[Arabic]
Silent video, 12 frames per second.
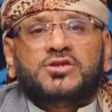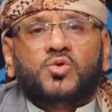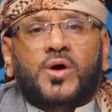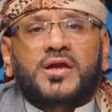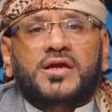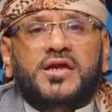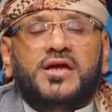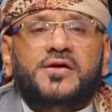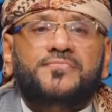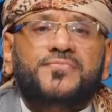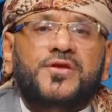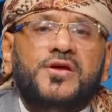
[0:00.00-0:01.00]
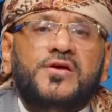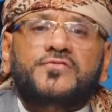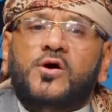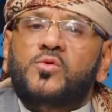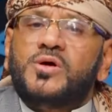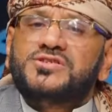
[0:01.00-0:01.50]
توليه
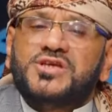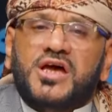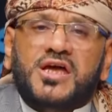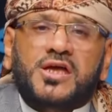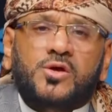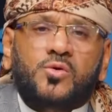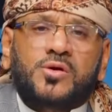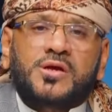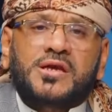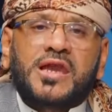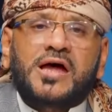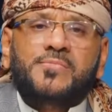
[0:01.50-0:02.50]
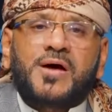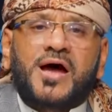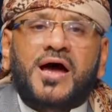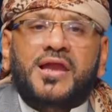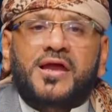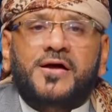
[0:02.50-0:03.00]
فهو زائل لا
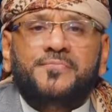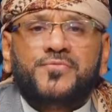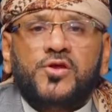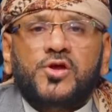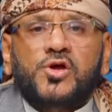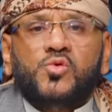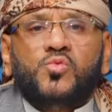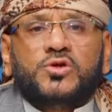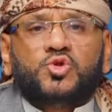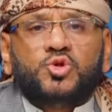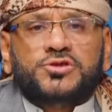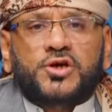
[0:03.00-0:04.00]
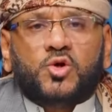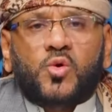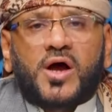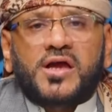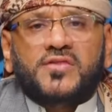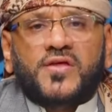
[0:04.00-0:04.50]
محاله وتدرك
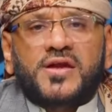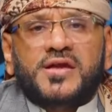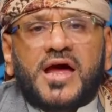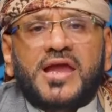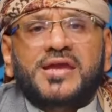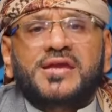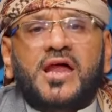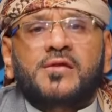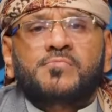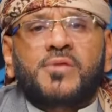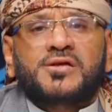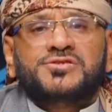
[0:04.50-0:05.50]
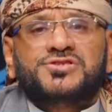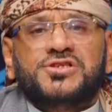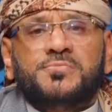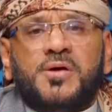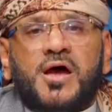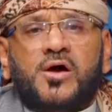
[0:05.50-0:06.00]
ايضا ان
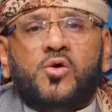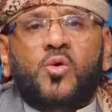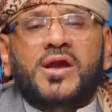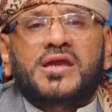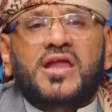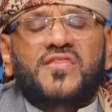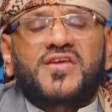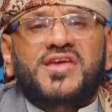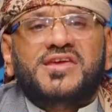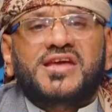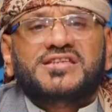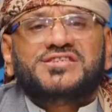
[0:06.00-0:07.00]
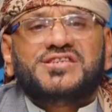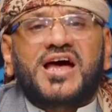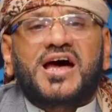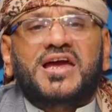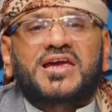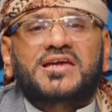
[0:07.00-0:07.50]
المنصب هو الذي
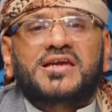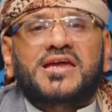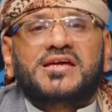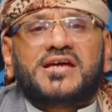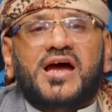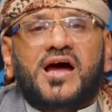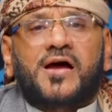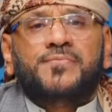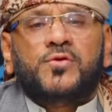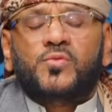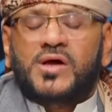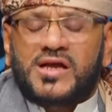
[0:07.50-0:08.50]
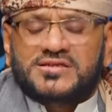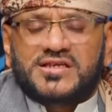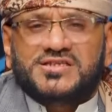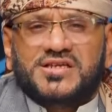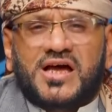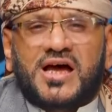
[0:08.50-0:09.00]
يسعى اليك ولا
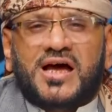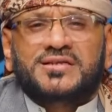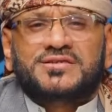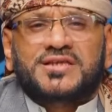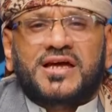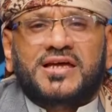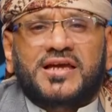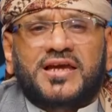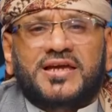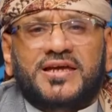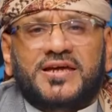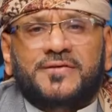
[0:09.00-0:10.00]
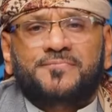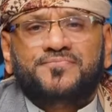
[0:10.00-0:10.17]
تسعى انت اليه